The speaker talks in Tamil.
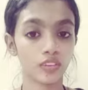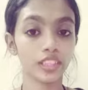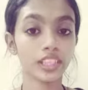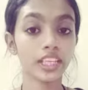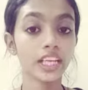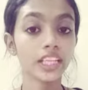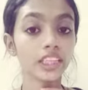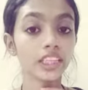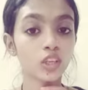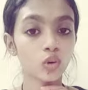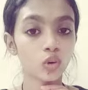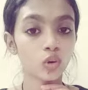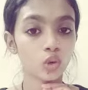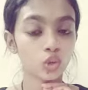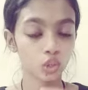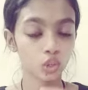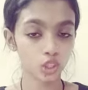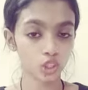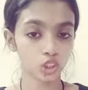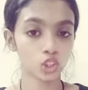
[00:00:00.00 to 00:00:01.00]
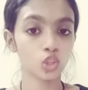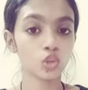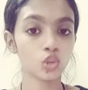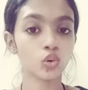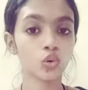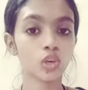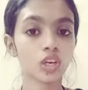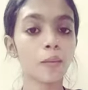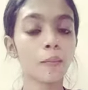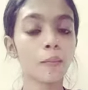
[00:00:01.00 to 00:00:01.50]
வந்து எந்த ஒரு டொனேஷனும்
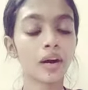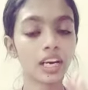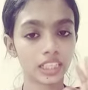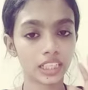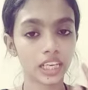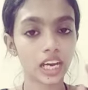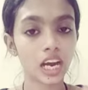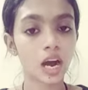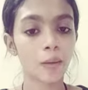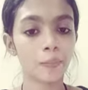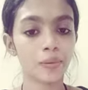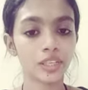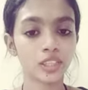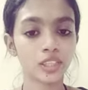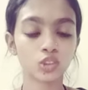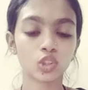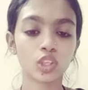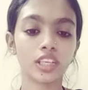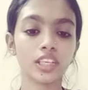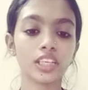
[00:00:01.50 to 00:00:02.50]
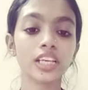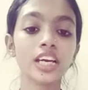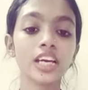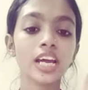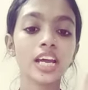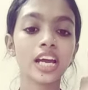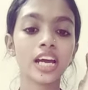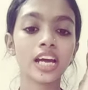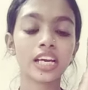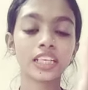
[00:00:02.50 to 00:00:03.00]
கொடுக்க மாட்டேன் அப்படின்னு சொல்லிட்டு
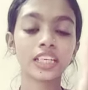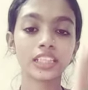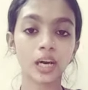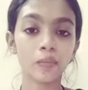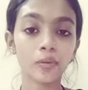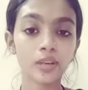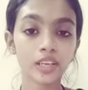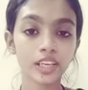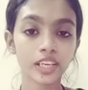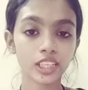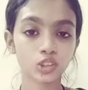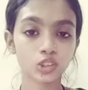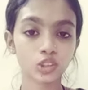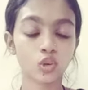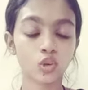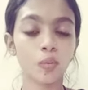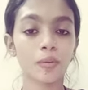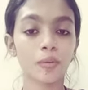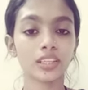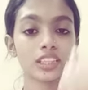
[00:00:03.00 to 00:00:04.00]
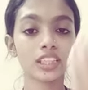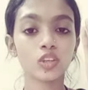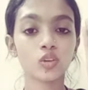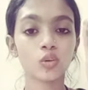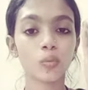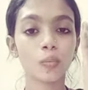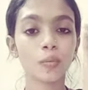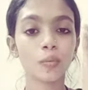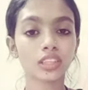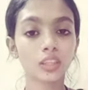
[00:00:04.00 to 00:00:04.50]
டபிள்யூஹெச்ஓ பற்றி
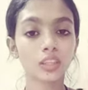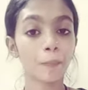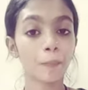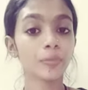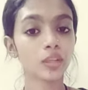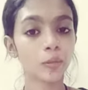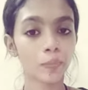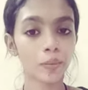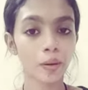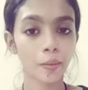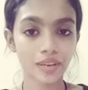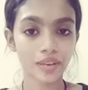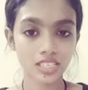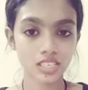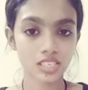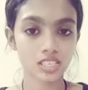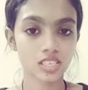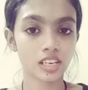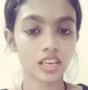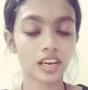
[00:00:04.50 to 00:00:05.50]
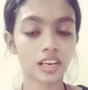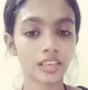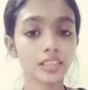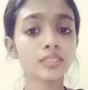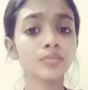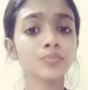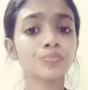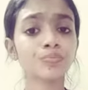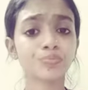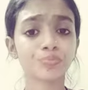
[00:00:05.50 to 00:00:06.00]
ரொம்ப தப்பு தப்பாக பேசிட்டு இருக்காரு
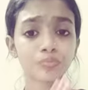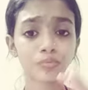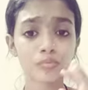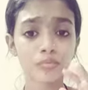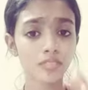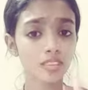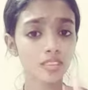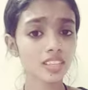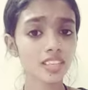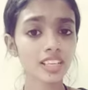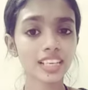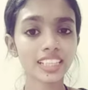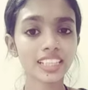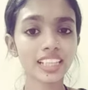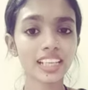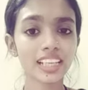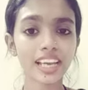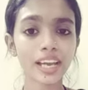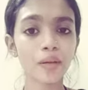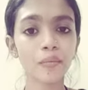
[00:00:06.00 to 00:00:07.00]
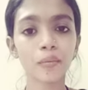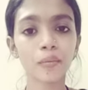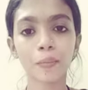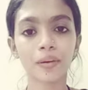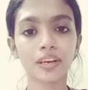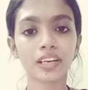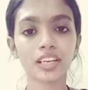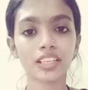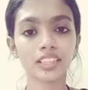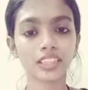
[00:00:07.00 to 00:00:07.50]
இந்த ஏன் அப்படி
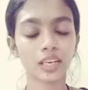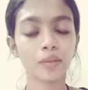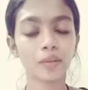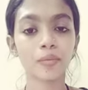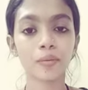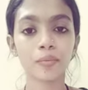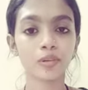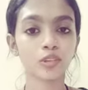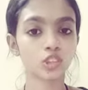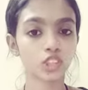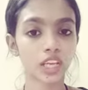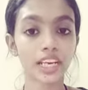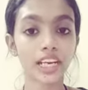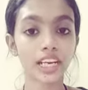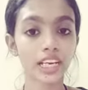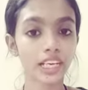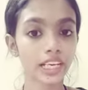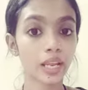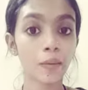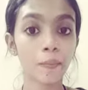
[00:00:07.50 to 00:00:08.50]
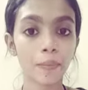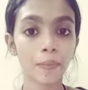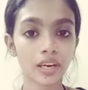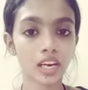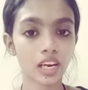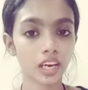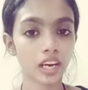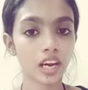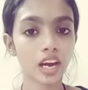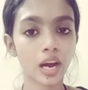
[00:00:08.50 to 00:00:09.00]
பண்ணுறாருன்னு தெரியல மேபி உங்க சைனாக்கு ஹெல்ப்
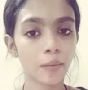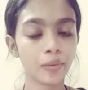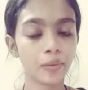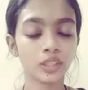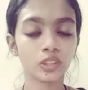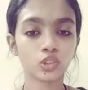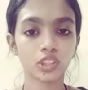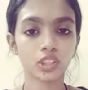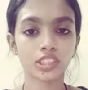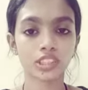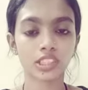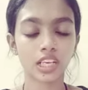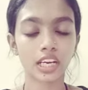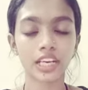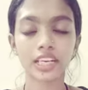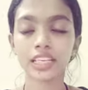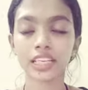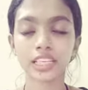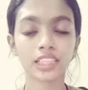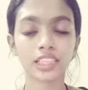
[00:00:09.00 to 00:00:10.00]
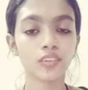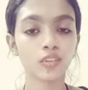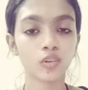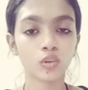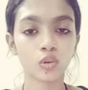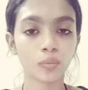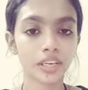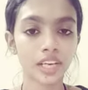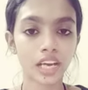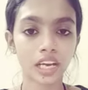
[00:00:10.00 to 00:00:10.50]
பண்ணாங்க அப்படின்னு சொல்லிட்டு இருக்காரு இது எந்த
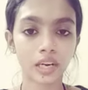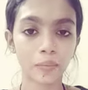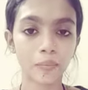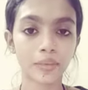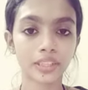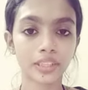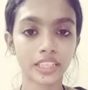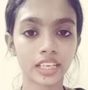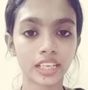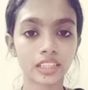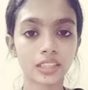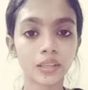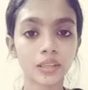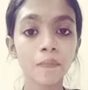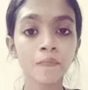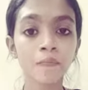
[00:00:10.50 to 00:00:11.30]
அளவுக்கு உண்மைன்னு யாருக்குமே தெரியாது